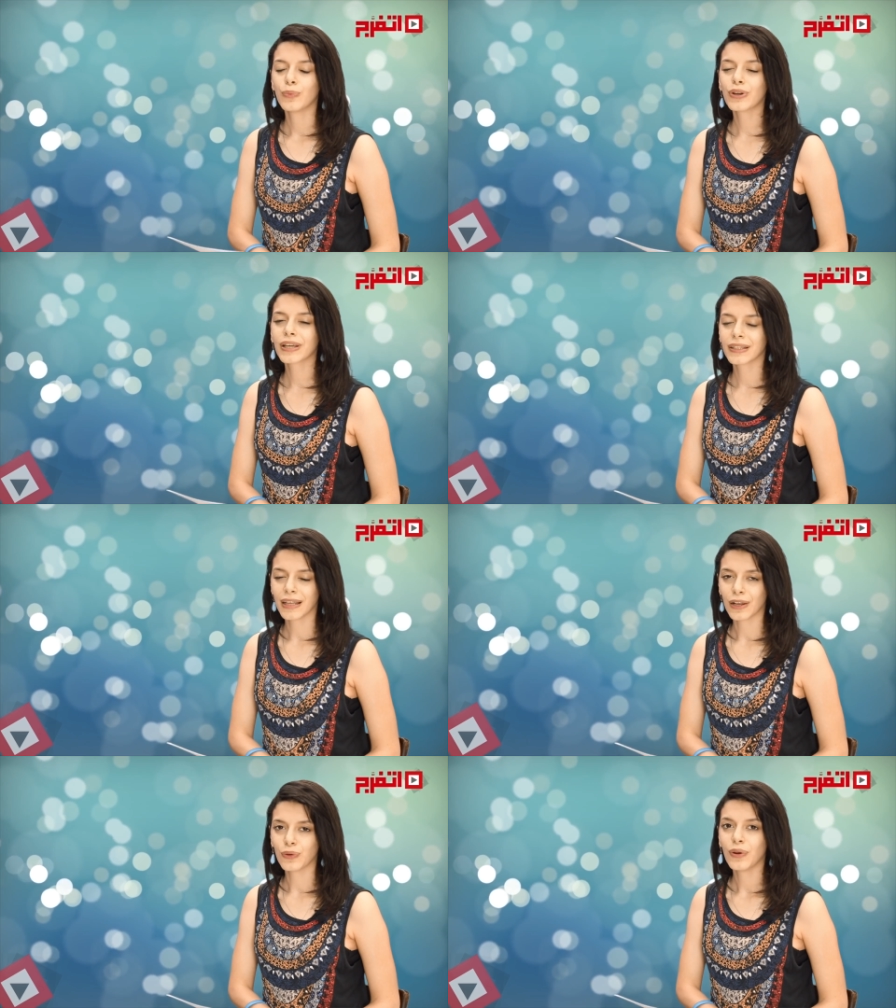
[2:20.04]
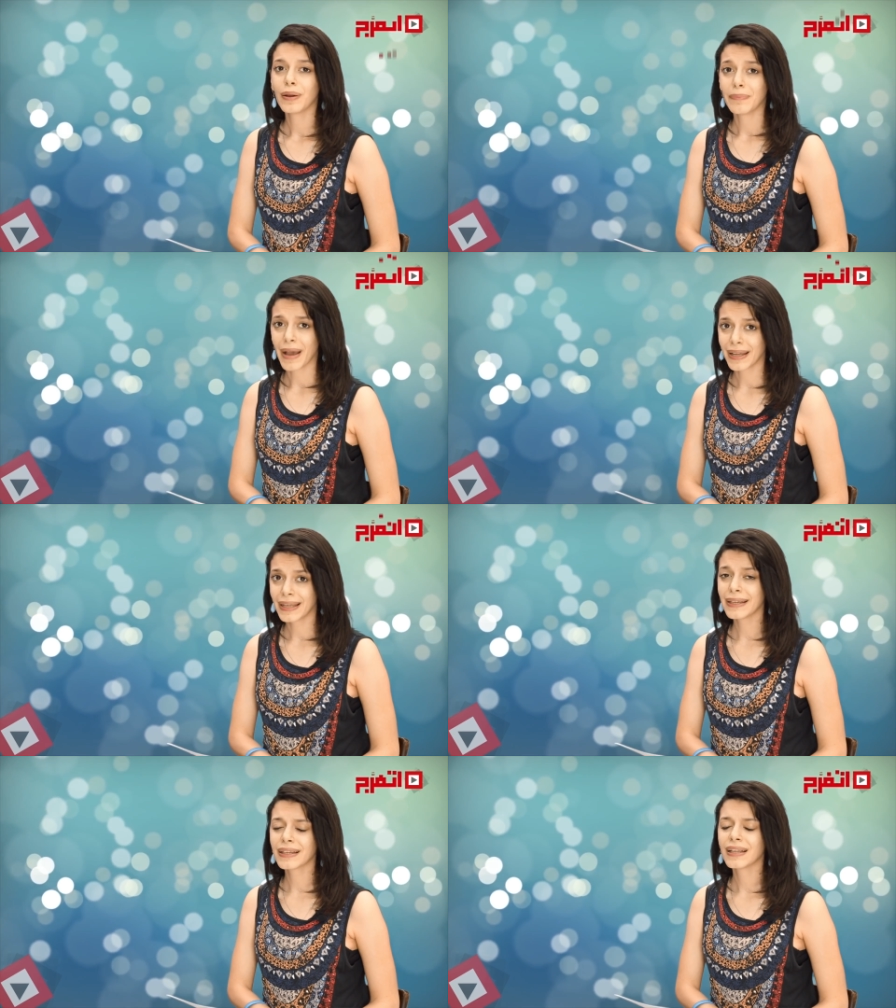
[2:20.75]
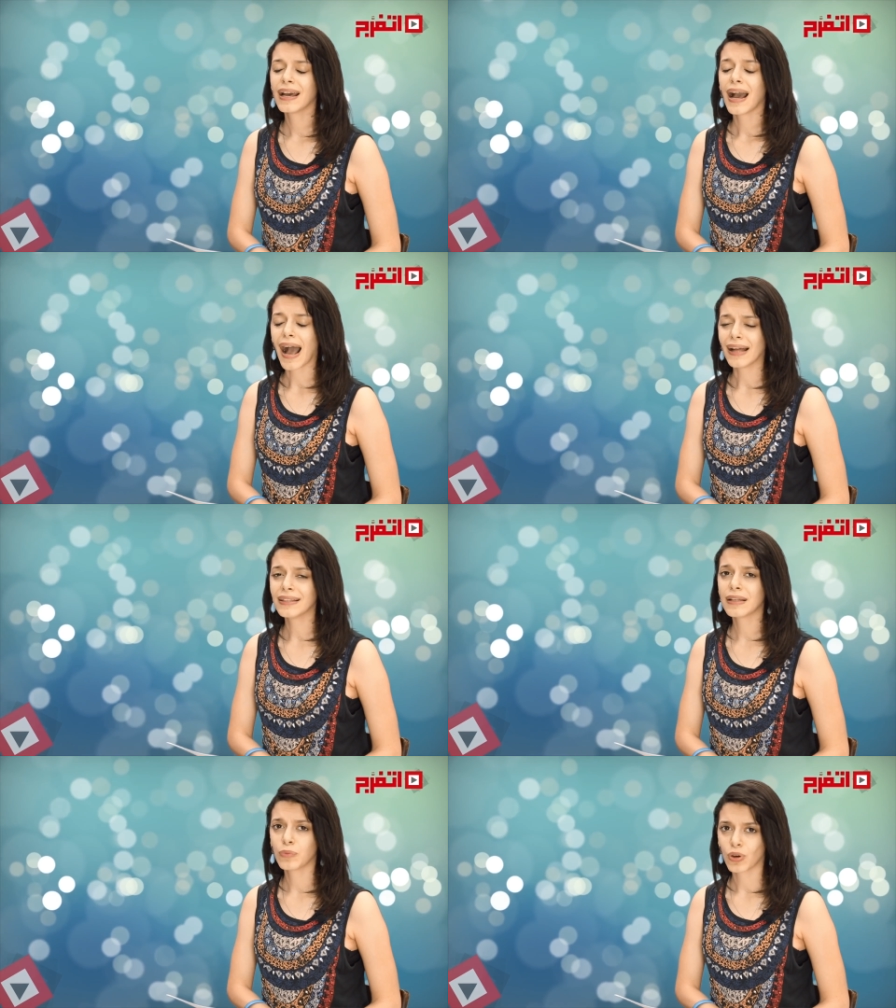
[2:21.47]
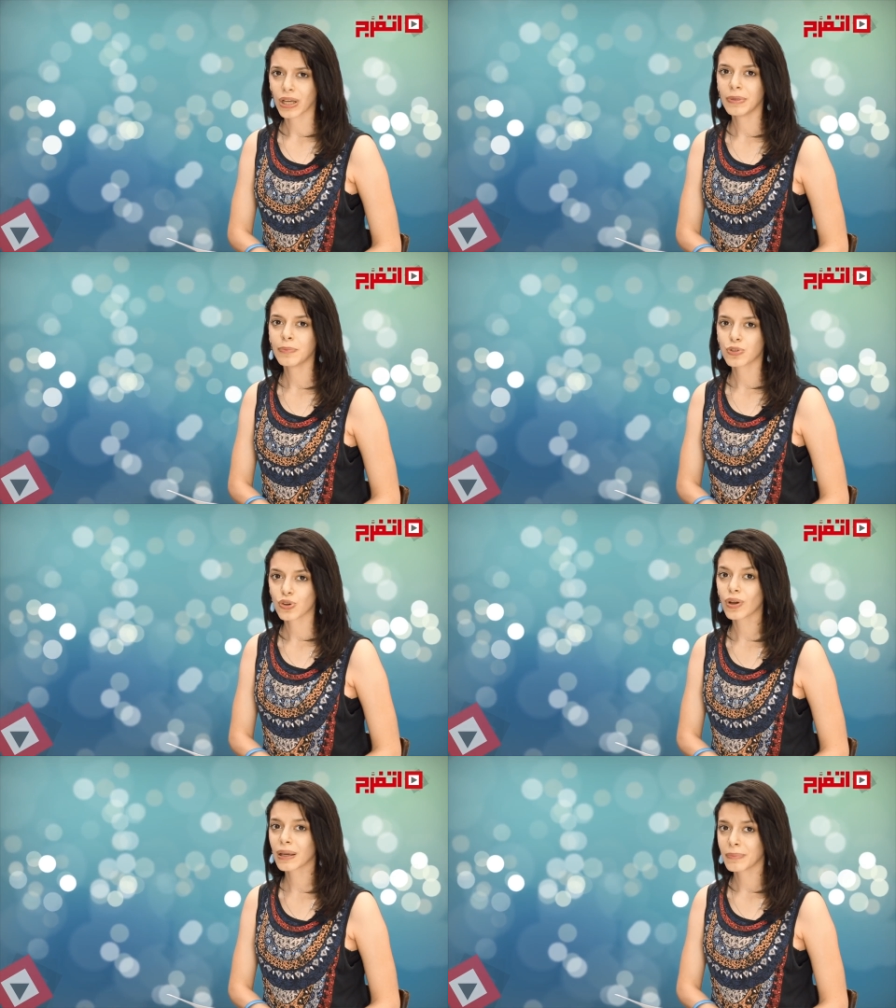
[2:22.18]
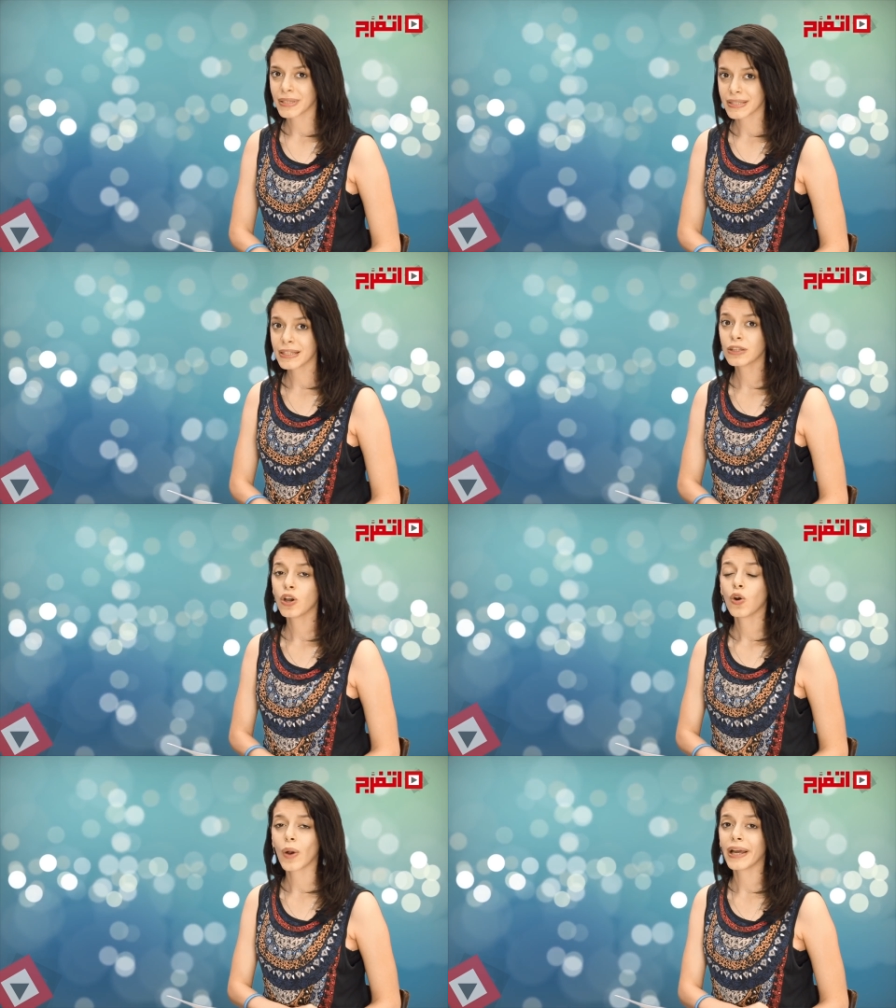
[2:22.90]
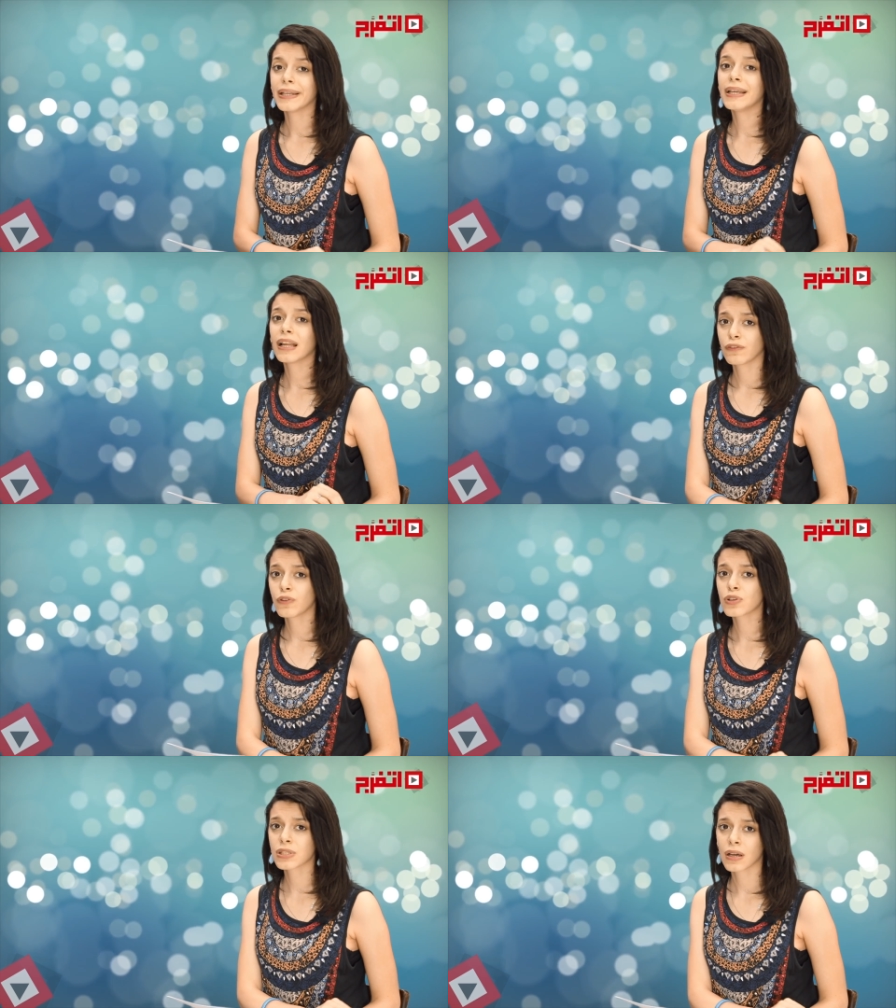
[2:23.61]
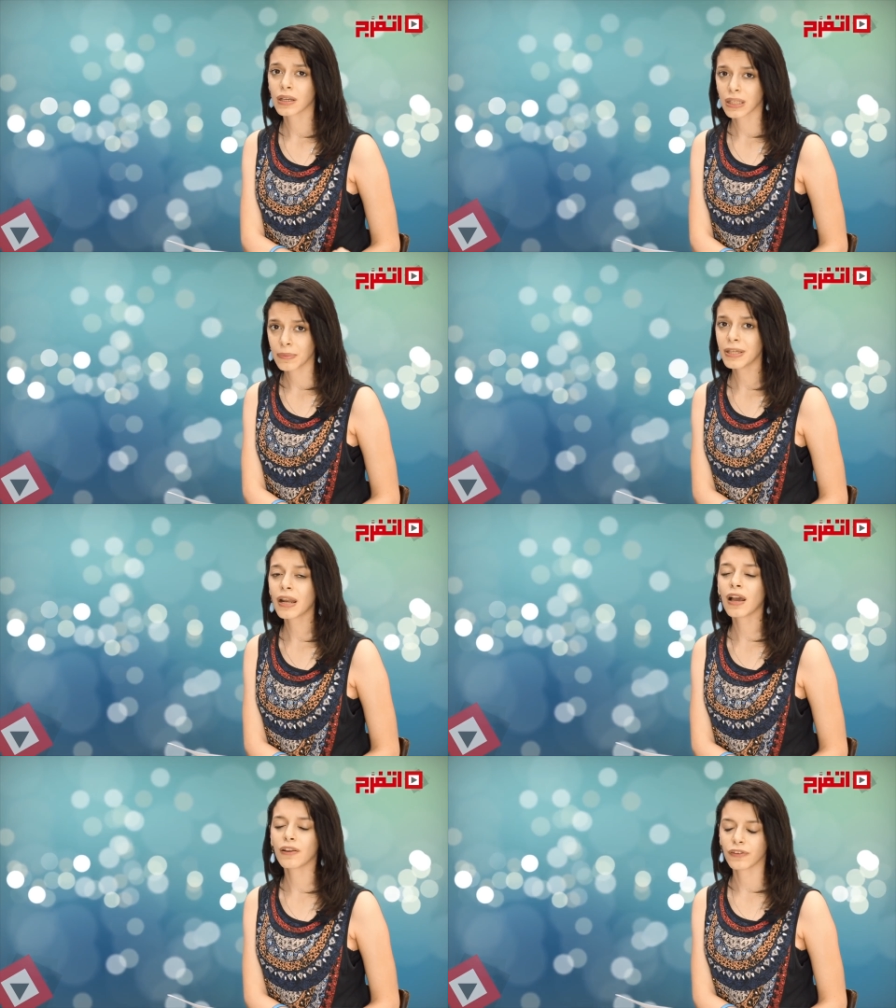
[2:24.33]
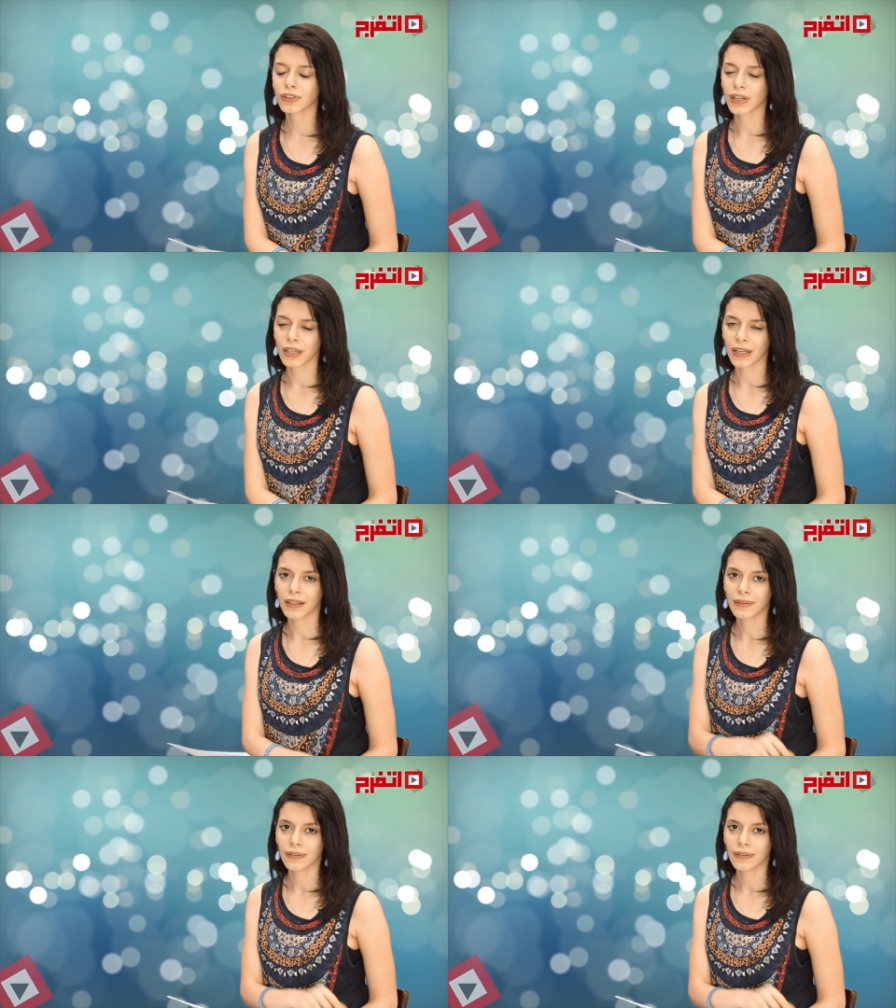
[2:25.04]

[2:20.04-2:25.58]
برج الدلو مهنيا عدد المعجبين بشغلك بيزيد وهيجيلك فرصة كبيرة الفترة اللي جاية